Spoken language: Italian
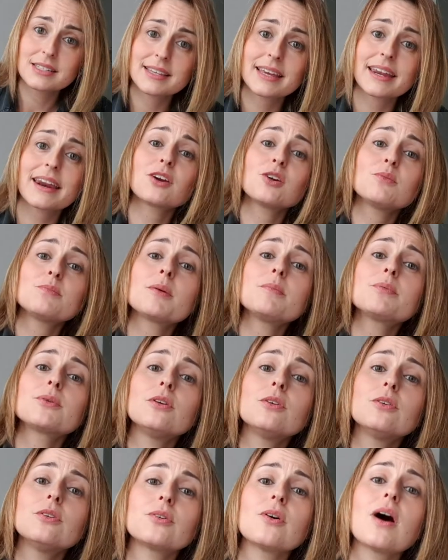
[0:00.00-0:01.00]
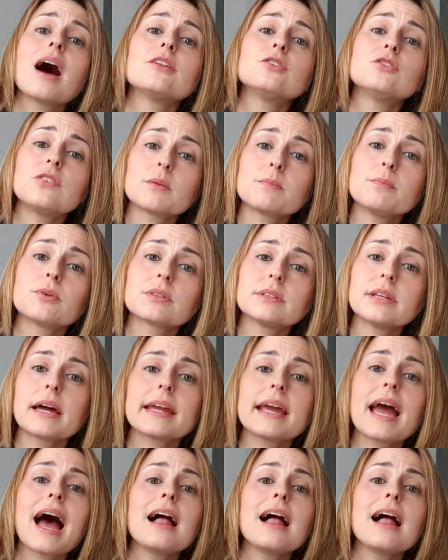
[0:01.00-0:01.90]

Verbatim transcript: Saranno proprio loro a dover portare